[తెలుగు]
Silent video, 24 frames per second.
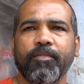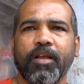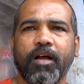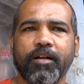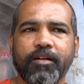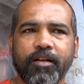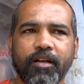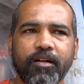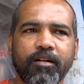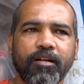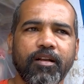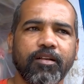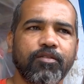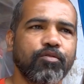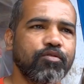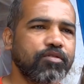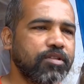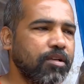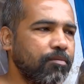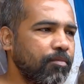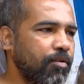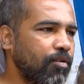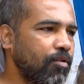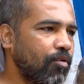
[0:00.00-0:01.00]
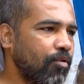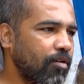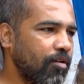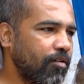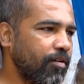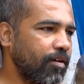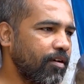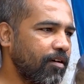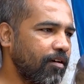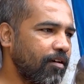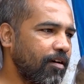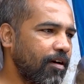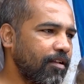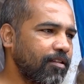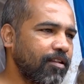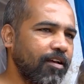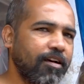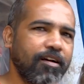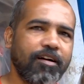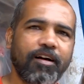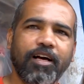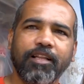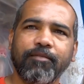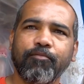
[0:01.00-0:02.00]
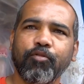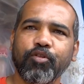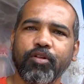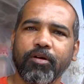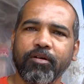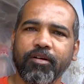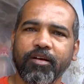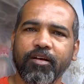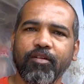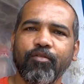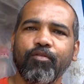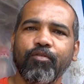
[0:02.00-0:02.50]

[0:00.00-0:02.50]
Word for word: ఆ టెంట్లో చూస్తే మీరు ఒక అద్భుతంగా